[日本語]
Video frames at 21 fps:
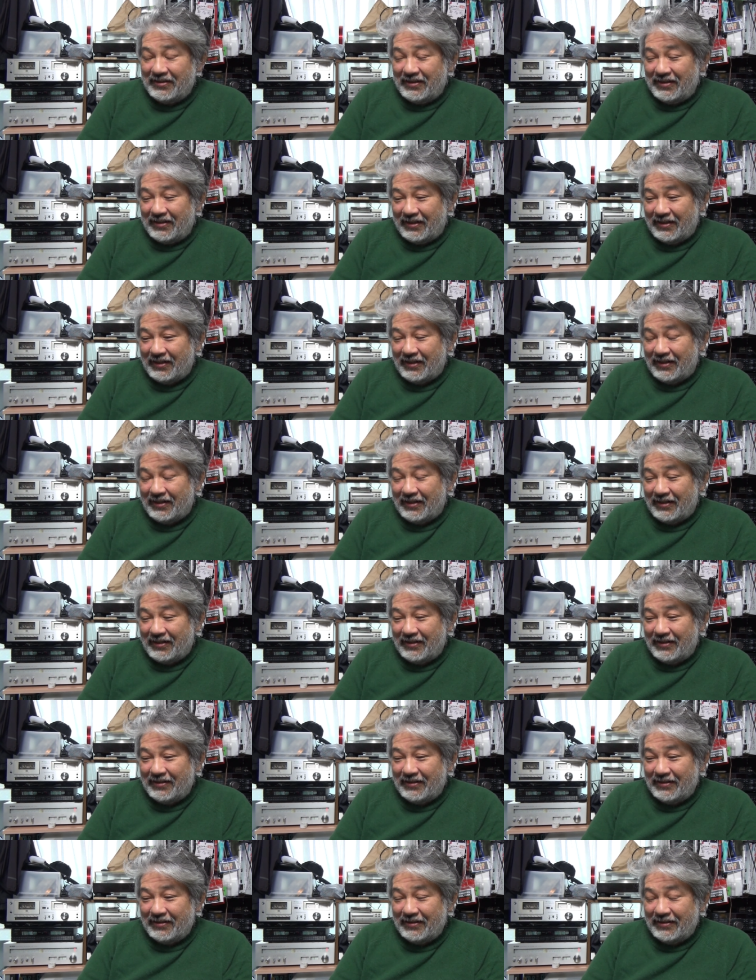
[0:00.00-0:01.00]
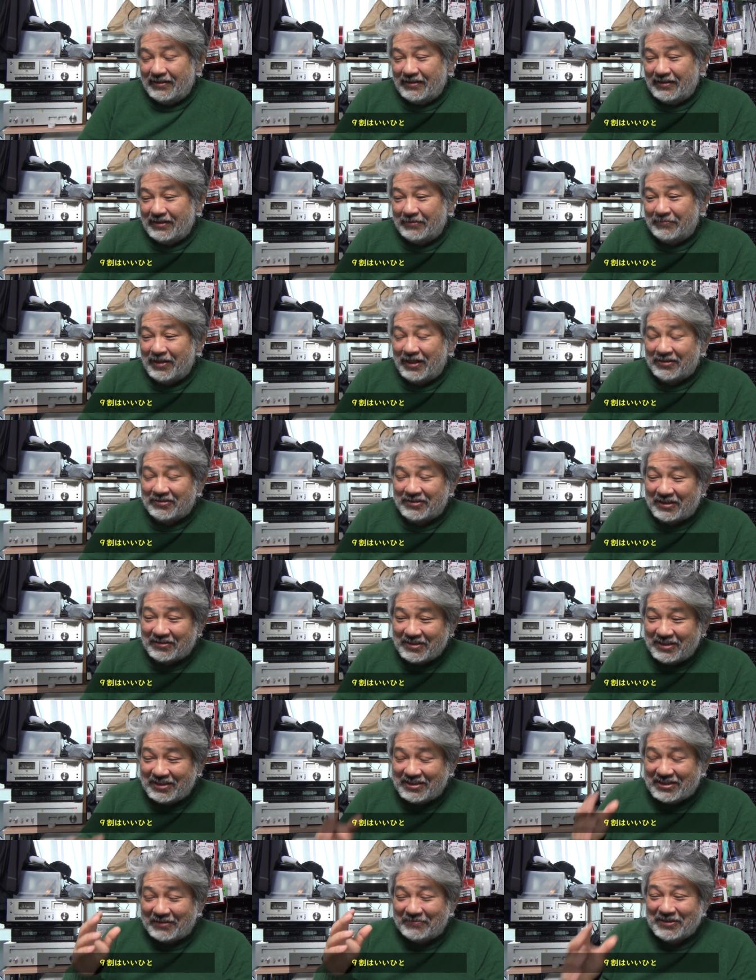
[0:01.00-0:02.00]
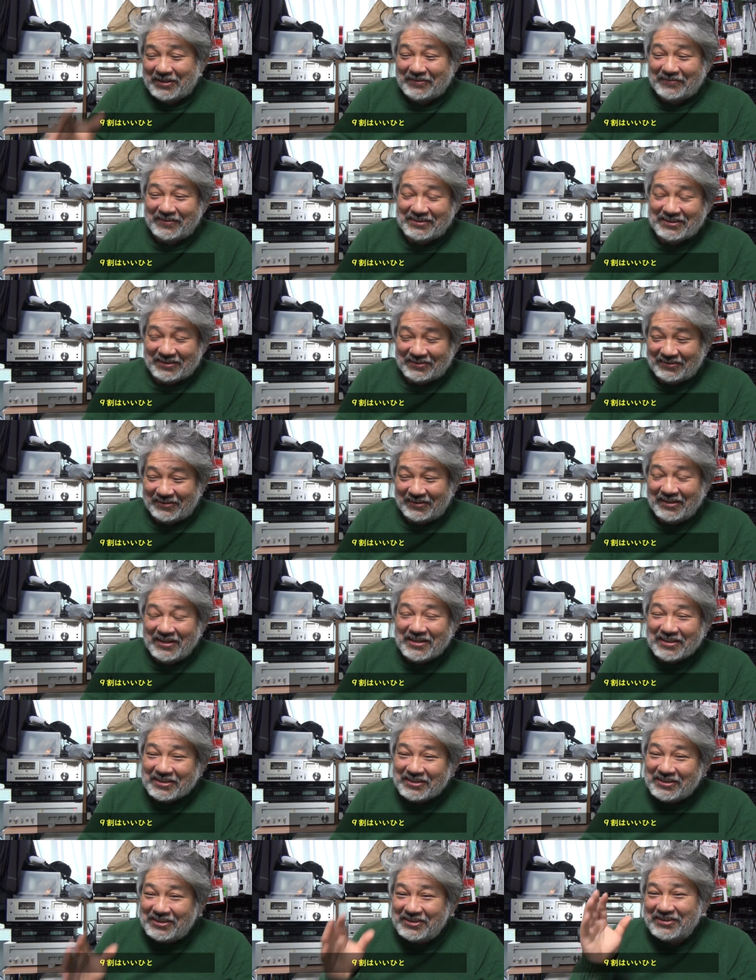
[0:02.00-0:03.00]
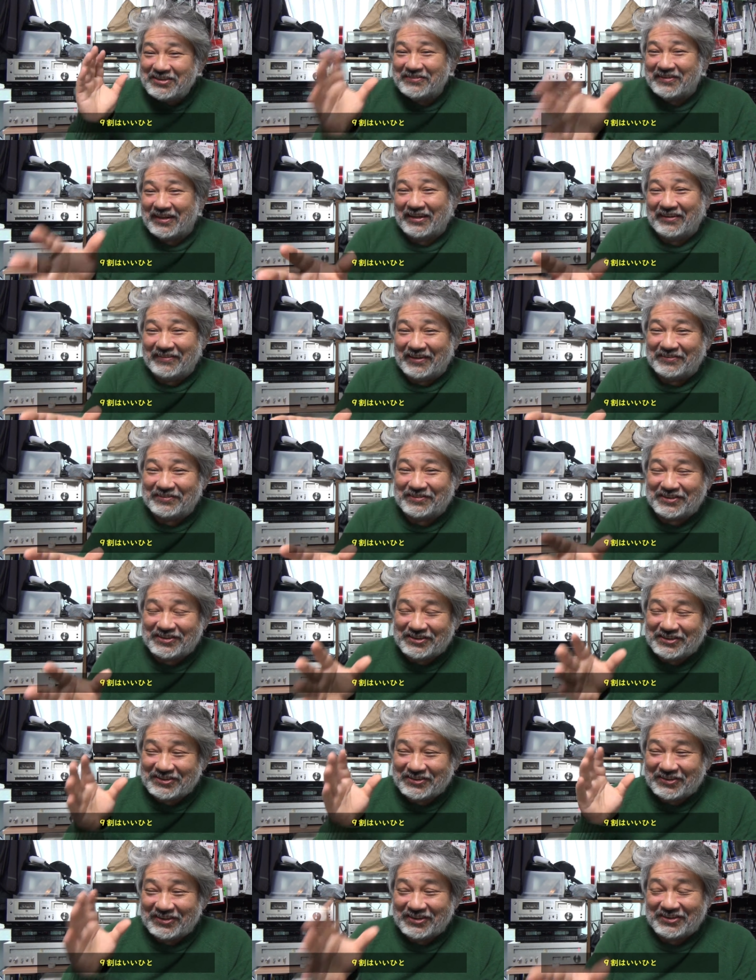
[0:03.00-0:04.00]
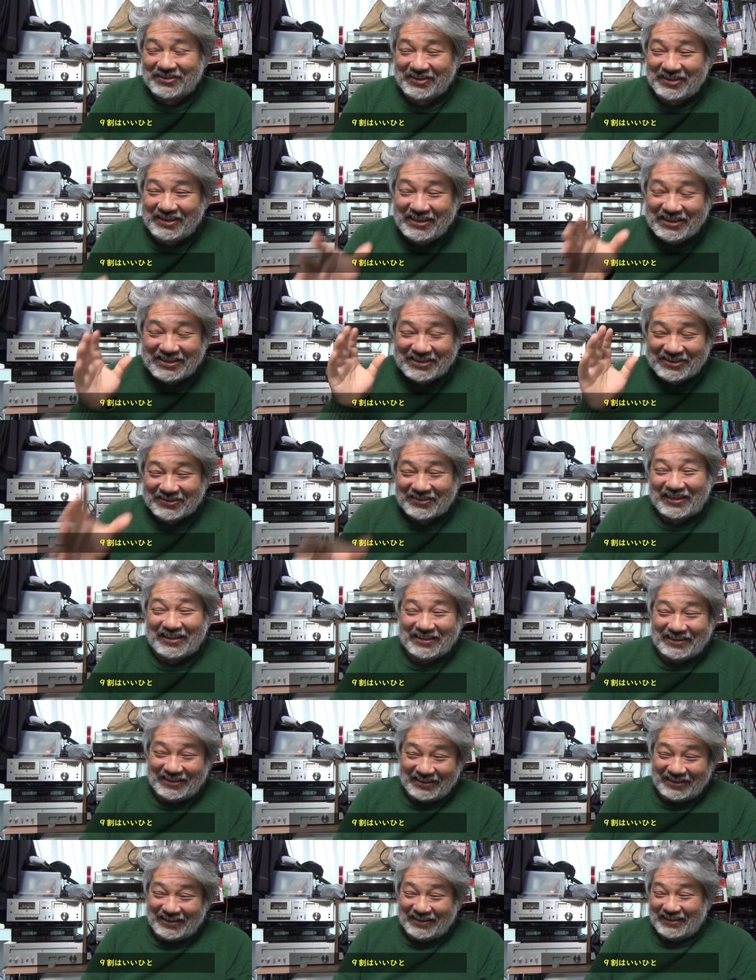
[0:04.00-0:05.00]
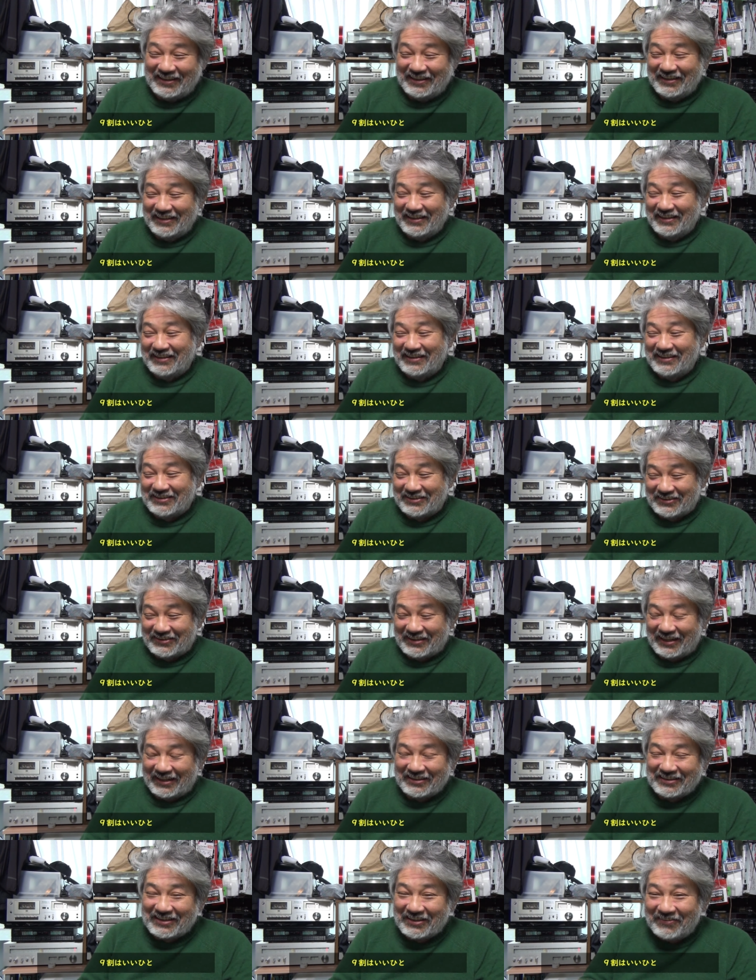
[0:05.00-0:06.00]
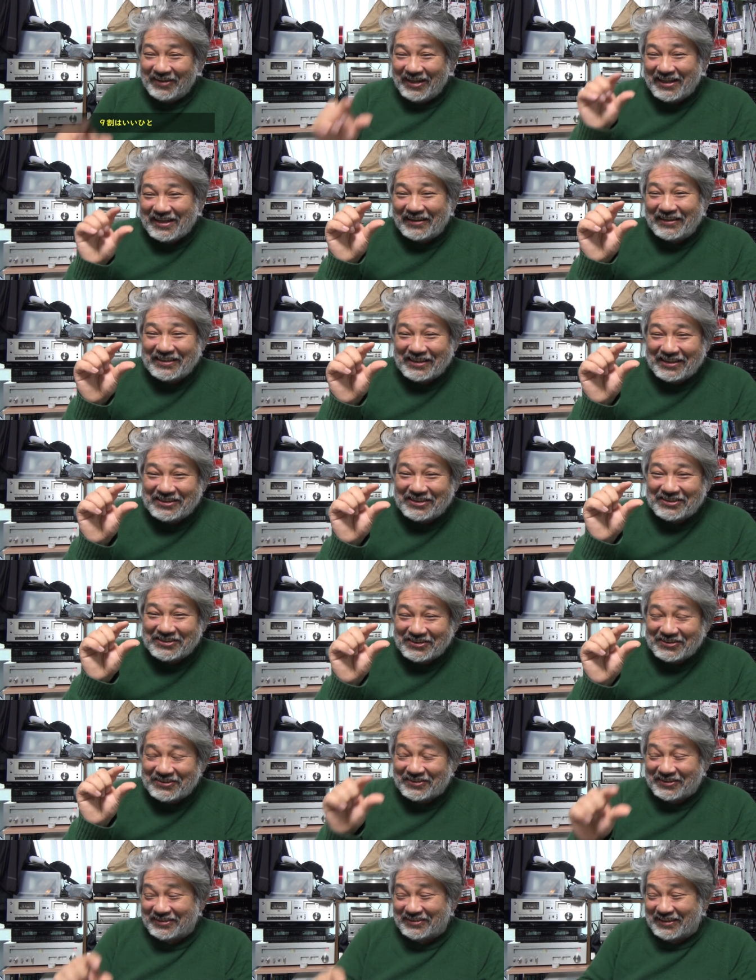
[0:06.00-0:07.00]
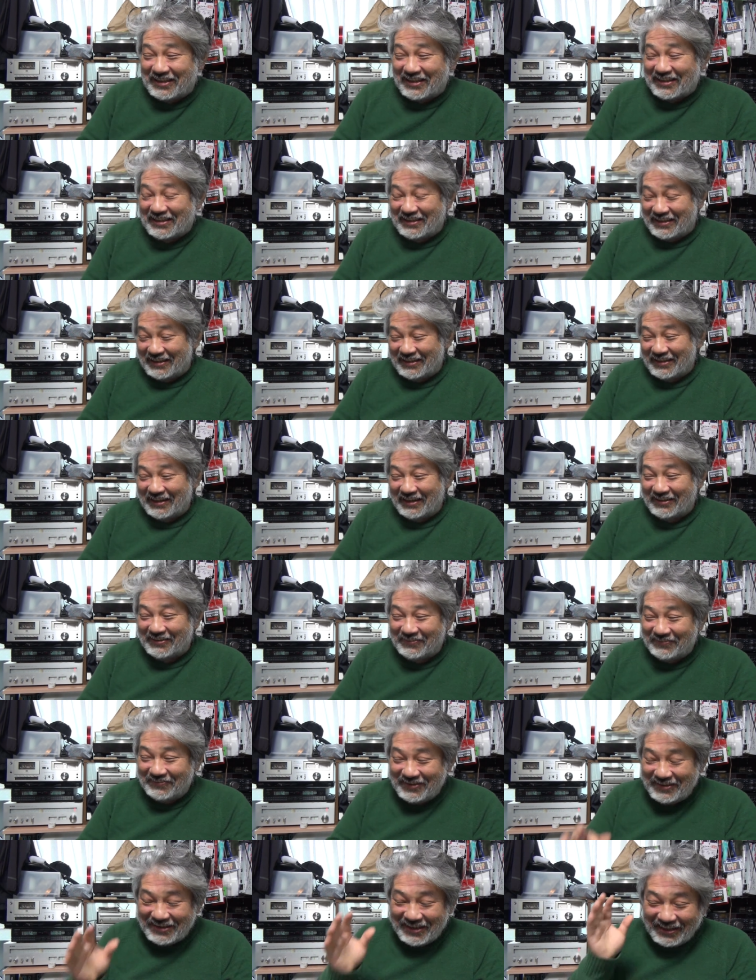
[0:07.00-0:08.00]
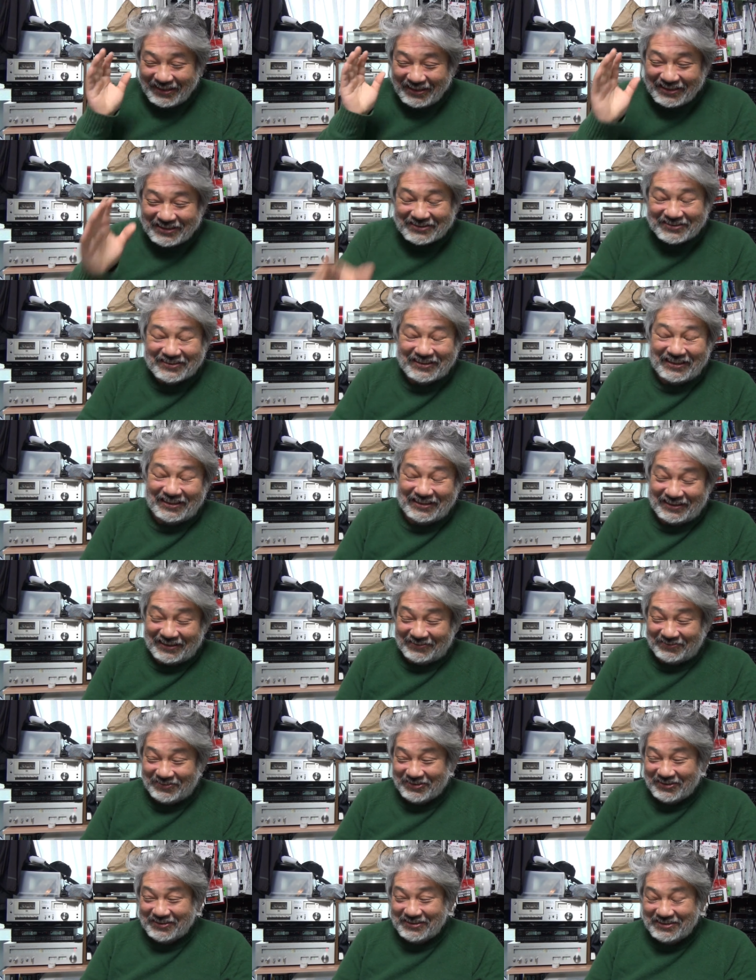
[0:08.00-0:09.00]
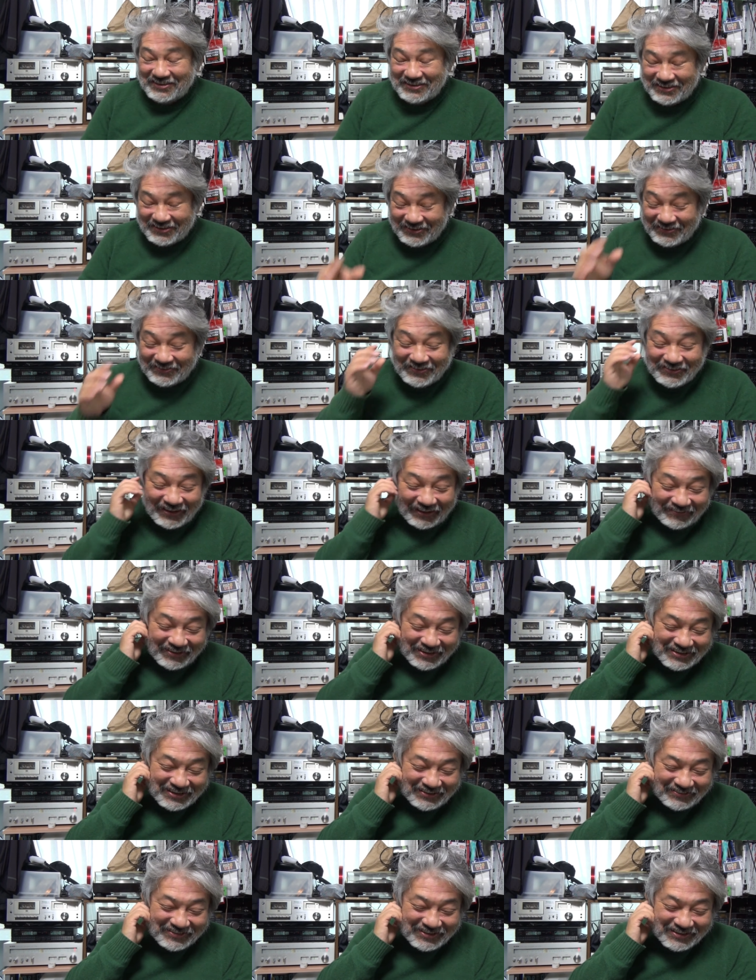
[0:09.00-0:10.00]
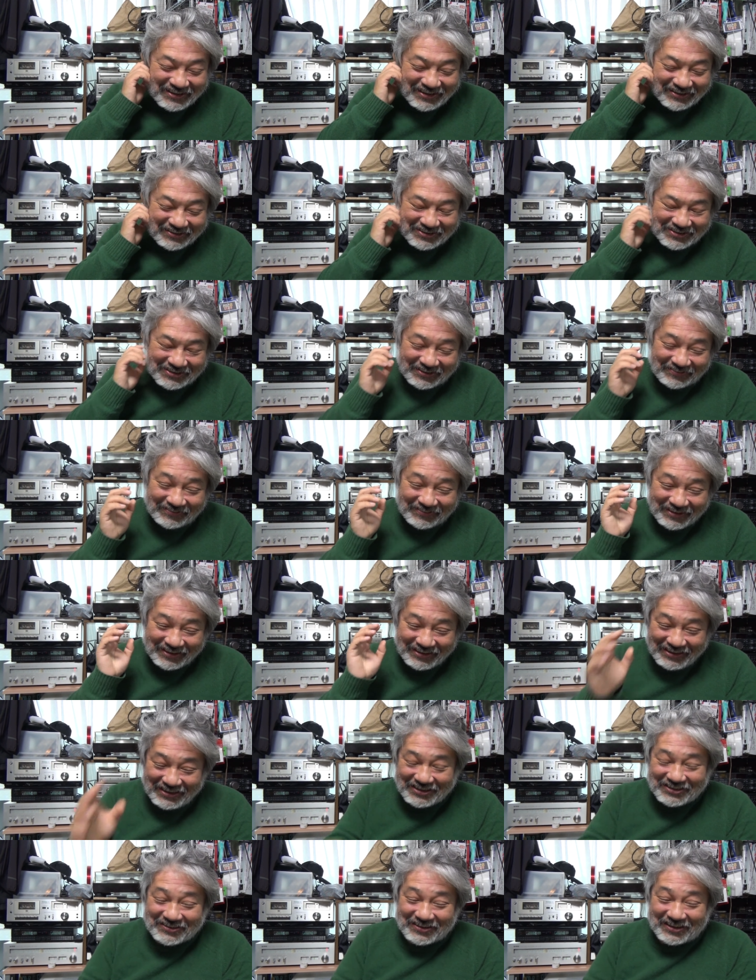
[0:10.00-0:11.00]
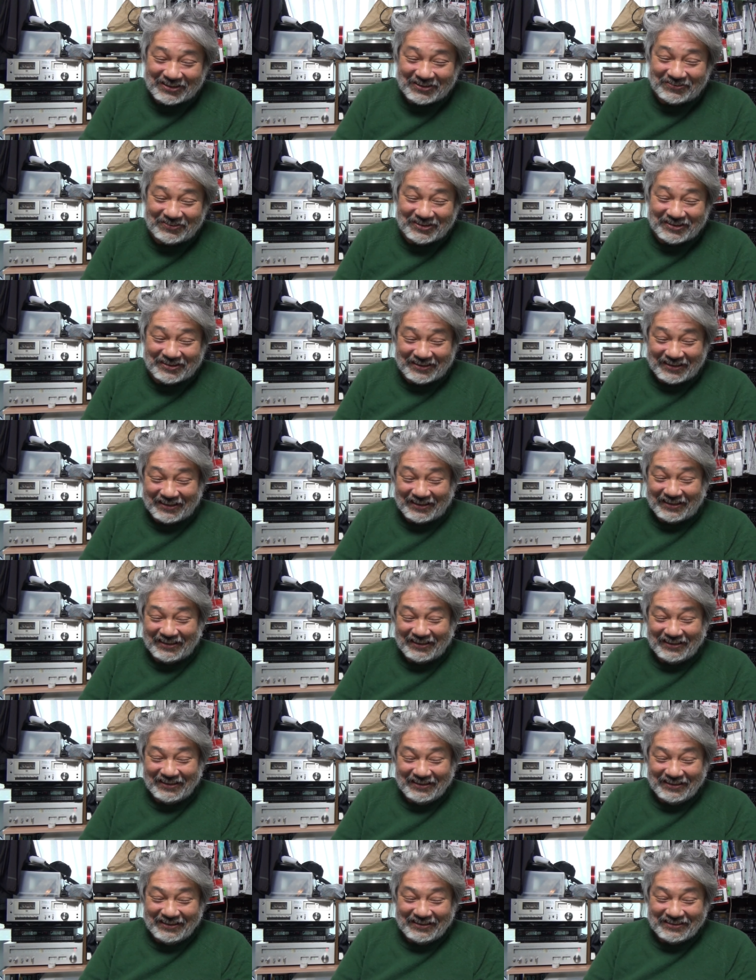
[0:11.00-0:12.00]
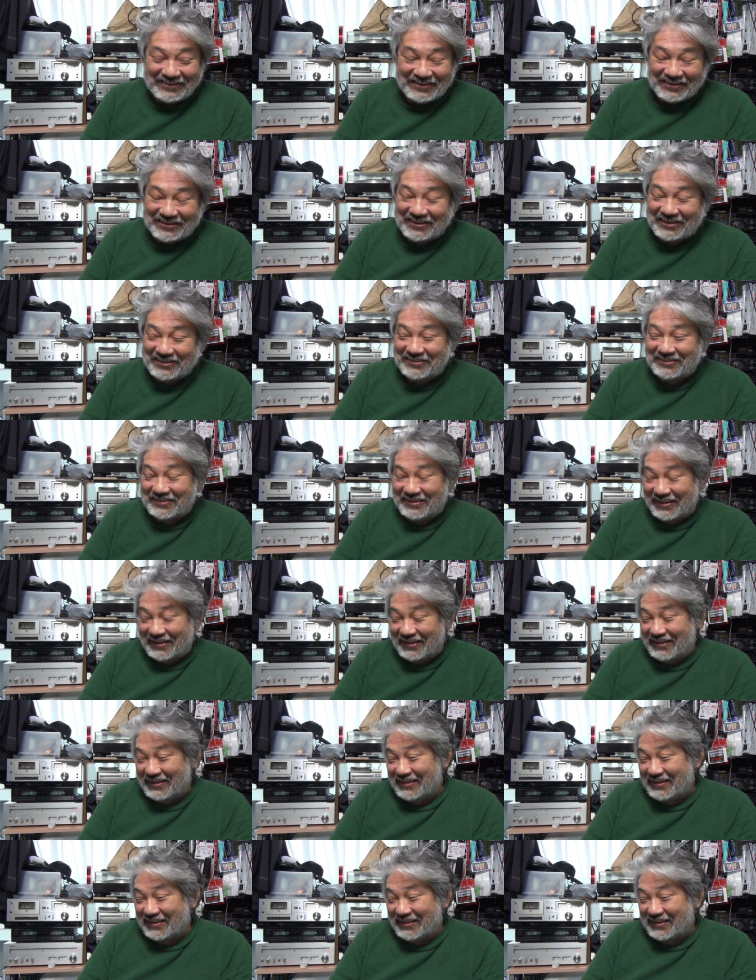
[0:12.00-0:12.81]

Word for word: えー、でまああの拓定さんも言ってましたけど9割は普通の人いい人なんでそうあのたまに変わった人ちょっといるだけで、ね、あのみんないい人なんで僕ずっともうアマチュア無線の人はいい人だと思って接してるんで、